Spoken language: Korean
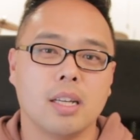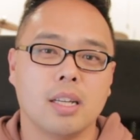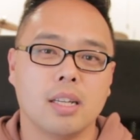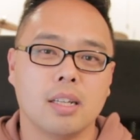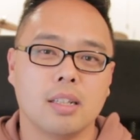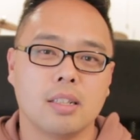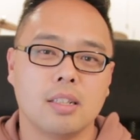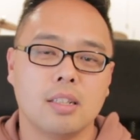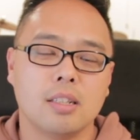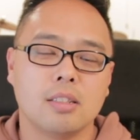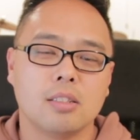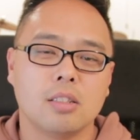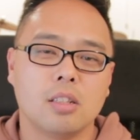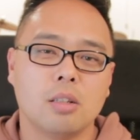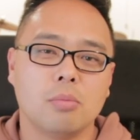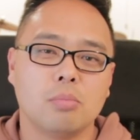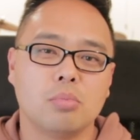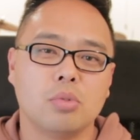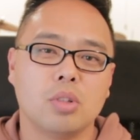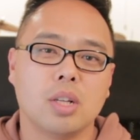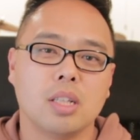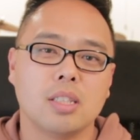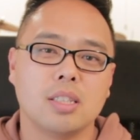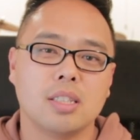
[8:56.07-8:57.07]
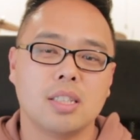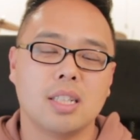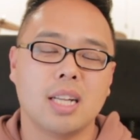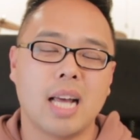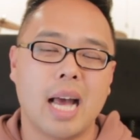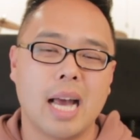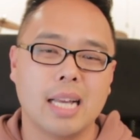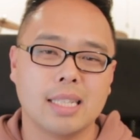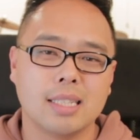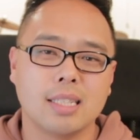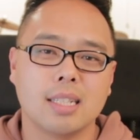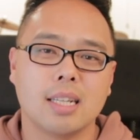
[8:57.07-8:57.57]
예, 그래서 브라질은
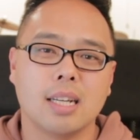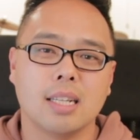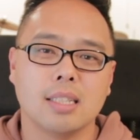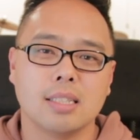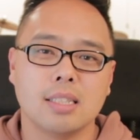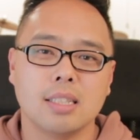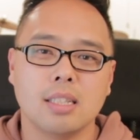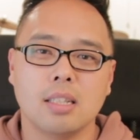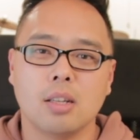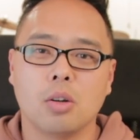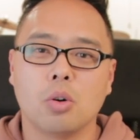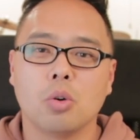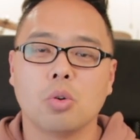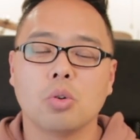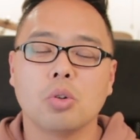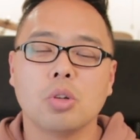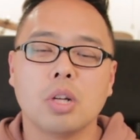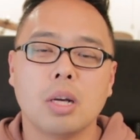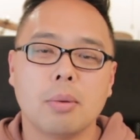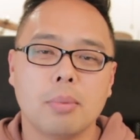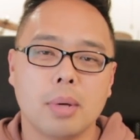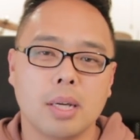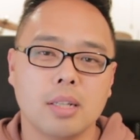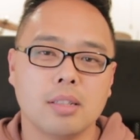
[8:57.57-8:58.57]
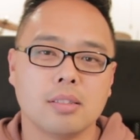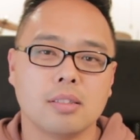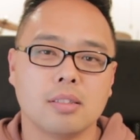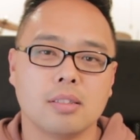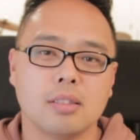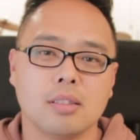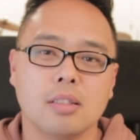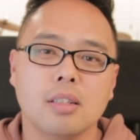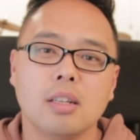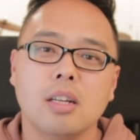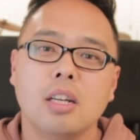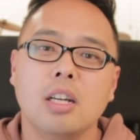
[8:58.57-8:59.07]
아직까지 코로나
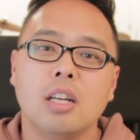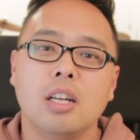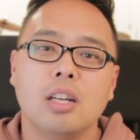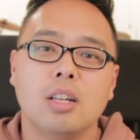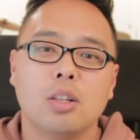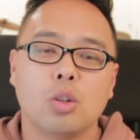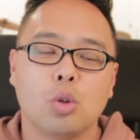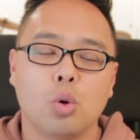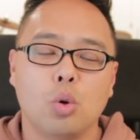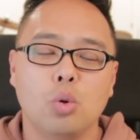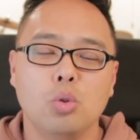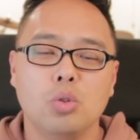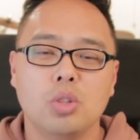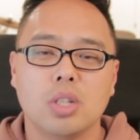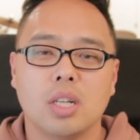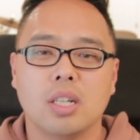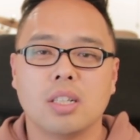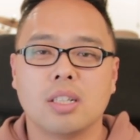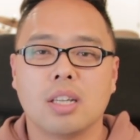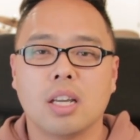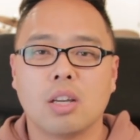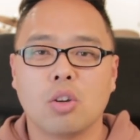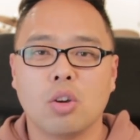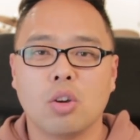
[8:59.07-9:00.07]
바이러스 통제하는 게